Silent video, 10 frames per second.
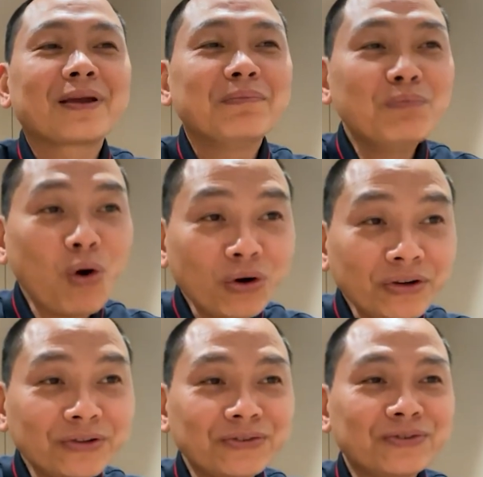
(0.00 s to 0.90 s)
Bốn
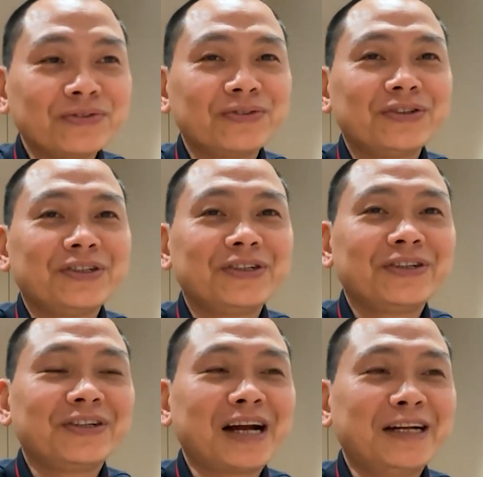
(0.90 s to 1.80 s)

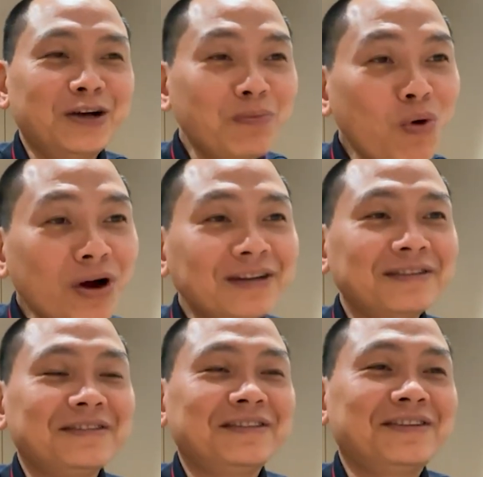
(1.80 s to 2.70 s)
là nếu muốn
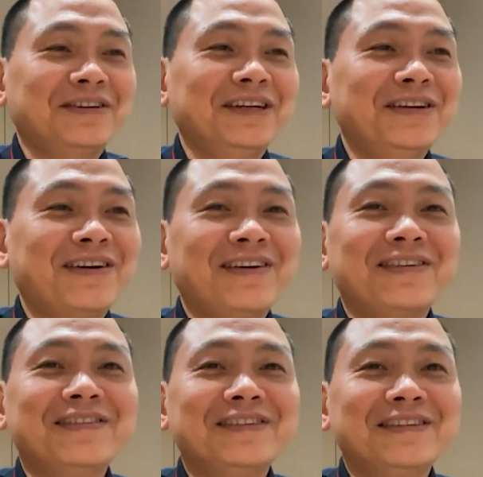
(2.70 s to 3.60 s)
xử lý nó
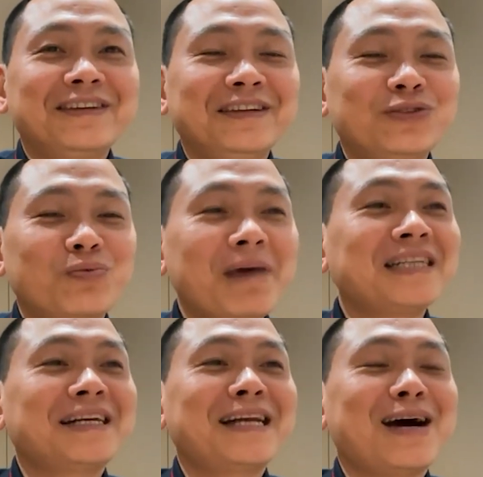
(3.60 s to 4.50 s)
thì dùng bát
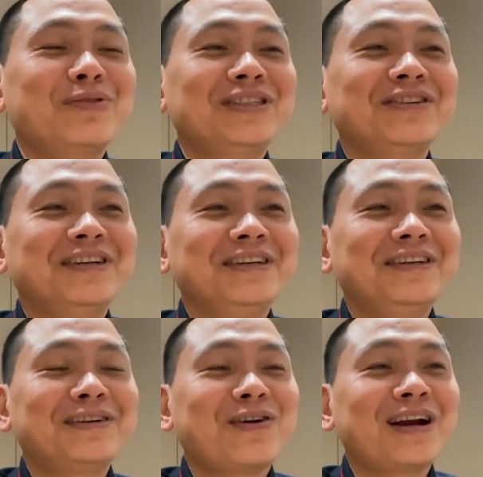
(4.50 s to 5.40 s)
chánh đạo để xử lý,
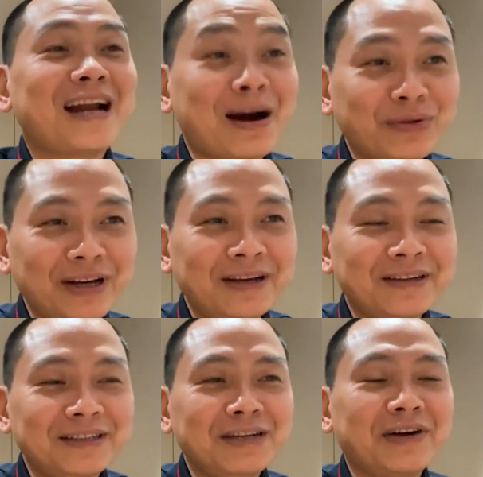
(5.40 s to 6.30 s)
gọi là đạo đế.
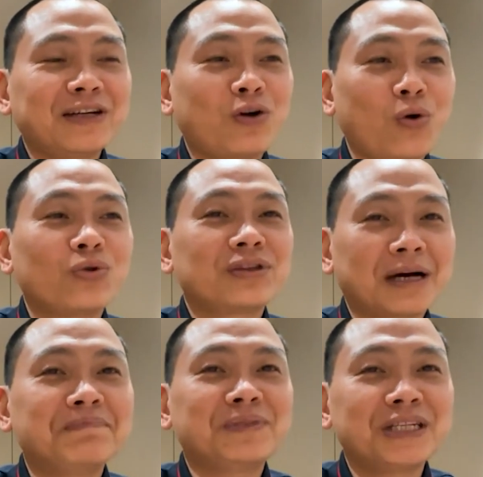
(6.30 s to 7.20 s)
Như vậy khổ
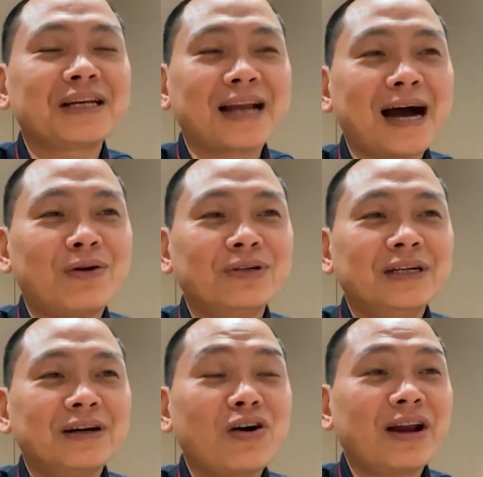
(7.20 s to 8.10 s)
tập diệt đạo
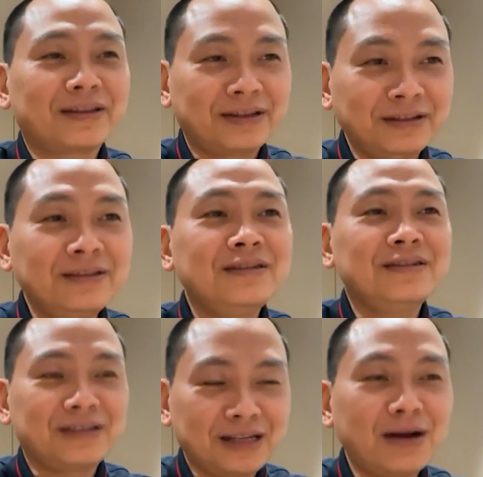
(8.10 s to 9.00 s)
gọi là tứ
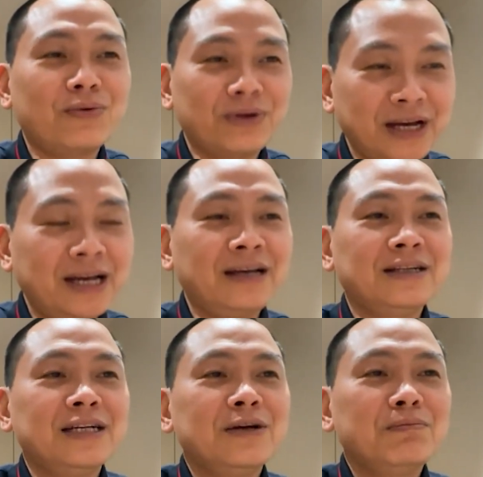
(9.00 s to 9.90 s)
diệu đế.
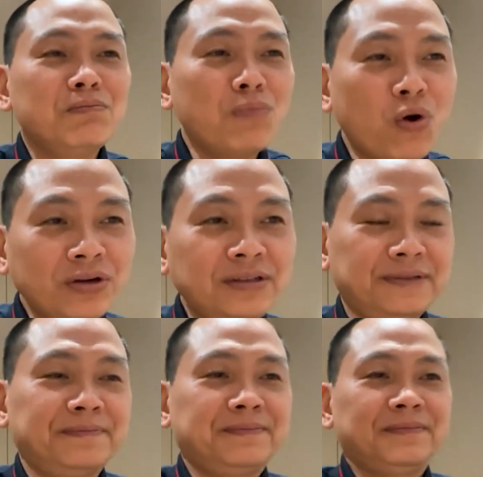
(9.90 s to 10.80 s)
Bốn
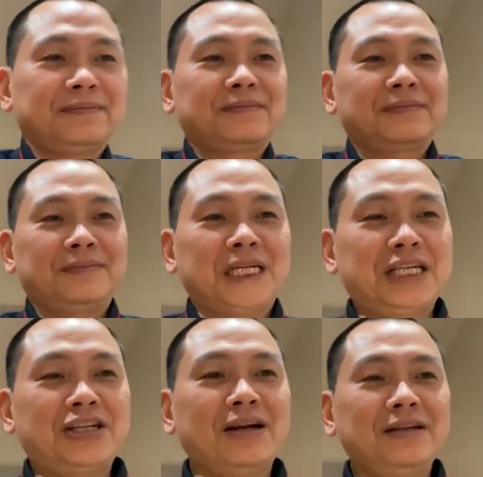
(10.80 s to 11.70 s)
cái
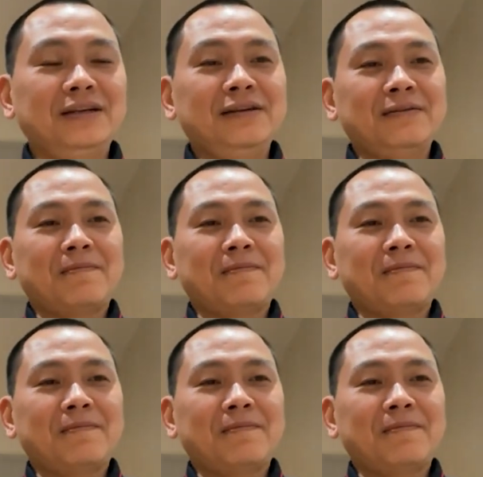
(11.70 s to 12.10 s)
chân lý